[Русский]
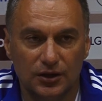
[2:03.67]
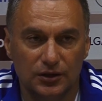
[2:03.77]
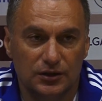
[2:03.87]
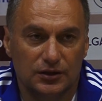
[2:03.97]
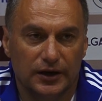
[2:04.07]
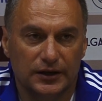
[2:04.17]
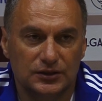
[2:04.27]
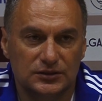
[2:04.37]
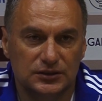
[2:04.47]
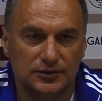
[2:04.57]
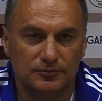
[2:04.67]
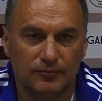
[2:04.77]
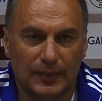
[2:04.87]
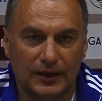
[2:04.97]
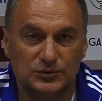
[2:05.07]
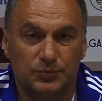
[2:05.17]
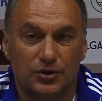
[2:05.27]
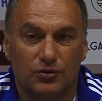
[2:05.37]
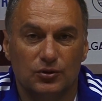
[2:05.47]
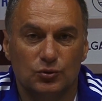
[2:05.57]
И находиться с
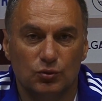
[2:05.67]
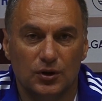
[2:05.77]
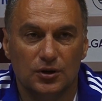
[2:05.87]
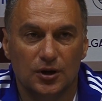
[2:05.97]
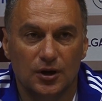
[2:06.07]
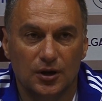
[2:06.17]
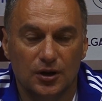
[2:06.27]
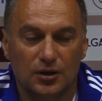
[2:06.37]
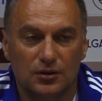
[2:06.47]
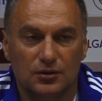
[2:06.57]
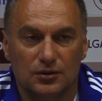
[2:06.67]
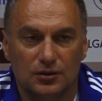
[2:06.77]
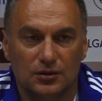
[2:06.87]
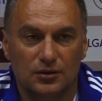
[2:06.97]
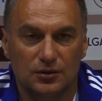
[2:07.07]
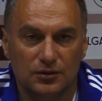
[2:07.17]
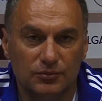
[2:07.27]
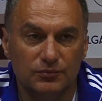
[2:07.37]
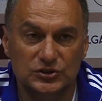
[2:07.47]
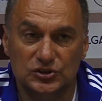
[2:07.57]
первого тура э,
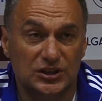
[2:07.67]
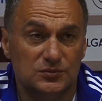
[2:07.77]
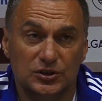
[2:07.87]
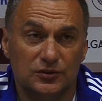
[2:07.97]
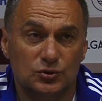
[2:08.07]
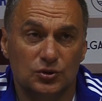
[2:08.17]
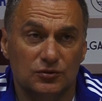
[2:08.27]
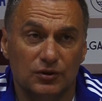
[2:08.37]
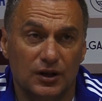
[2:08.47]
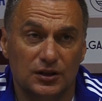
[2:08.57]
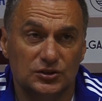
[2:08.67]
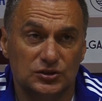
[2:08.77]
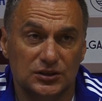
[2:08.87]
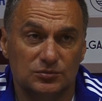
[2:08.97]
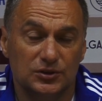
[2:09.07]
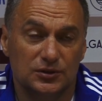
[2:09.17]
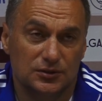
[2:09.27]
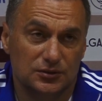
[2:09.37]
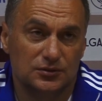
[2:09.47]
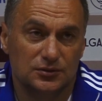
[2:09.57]
Сейчас мы не в зоне вылета, сейчас
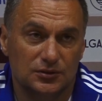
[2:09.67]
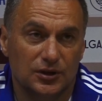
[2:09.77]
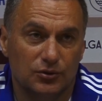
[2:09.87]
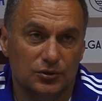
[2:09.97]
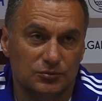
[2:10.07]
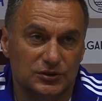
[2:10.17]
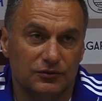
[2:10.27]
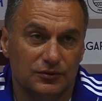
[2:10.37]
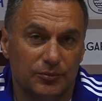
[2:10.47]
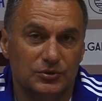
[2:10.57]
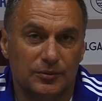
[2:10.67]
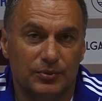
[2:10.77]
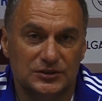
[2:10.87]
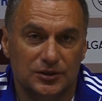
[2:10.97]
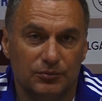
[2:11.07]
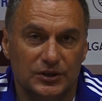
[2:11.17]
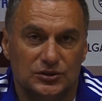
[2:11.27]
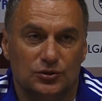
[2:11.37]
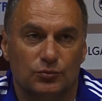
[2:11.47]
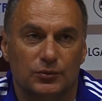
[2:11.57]
мы находимся на безопасном
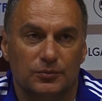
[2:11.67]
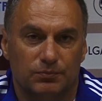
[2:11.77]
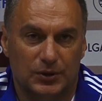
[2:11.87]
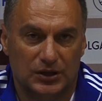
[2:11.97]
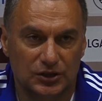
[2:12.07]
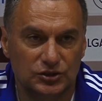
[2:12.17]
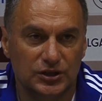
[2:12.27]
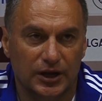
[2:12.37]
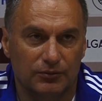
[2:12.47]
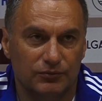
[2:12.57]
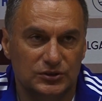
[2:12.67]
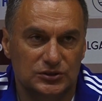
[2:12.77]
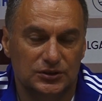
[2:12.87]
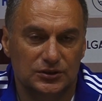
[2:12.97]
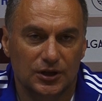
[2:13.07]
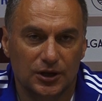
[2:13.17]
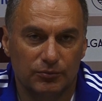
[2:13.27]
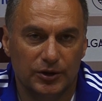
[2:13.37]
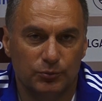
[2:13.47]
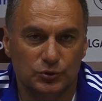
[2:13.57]
месте, но мы продолжаем вести
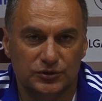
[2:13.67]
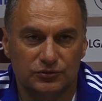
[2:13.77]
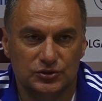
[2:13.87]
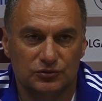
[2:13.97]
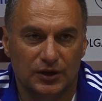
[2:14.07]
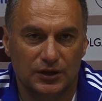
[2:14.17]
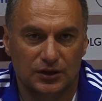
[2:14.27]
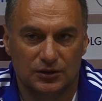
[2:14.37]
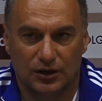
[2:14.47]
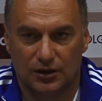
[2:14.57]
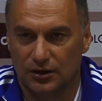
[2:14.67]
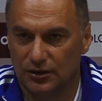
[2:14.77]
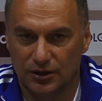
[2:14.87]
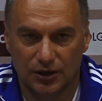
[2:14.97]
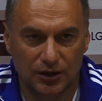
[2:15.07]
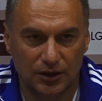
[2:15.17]
борьбу за выживание, так как